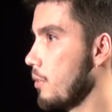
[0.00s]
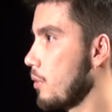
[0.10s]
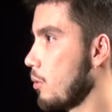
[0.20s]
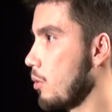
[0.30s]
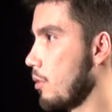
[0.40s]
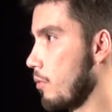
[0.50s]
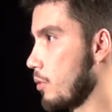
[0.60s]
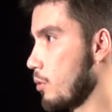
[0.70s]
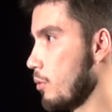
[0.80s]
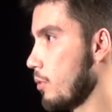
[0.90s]
– это только в
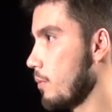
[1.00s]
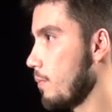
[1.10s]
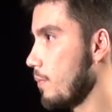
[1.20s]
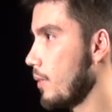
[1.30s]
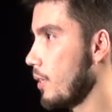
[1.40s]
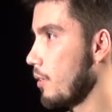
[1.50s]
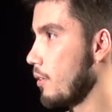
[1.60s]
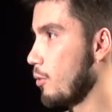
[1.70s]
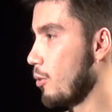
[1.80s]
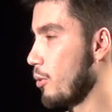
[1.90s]
Ростове,
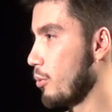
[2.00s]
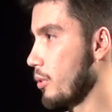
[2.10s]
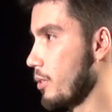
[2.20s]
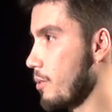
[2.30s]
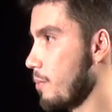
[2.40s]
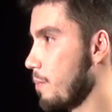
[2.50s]
только у нас.